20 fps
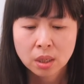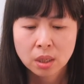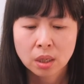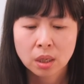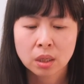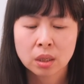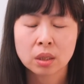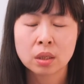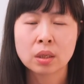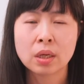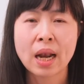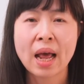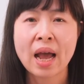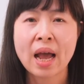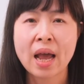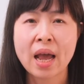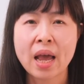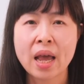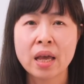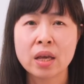呃，
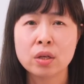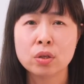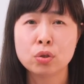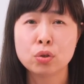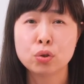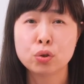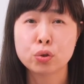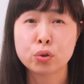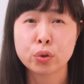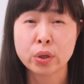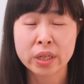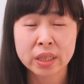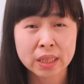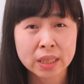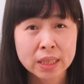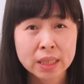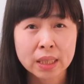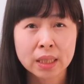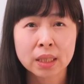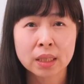来
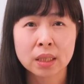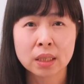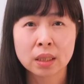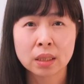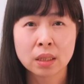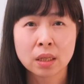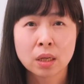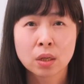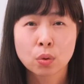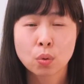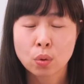选择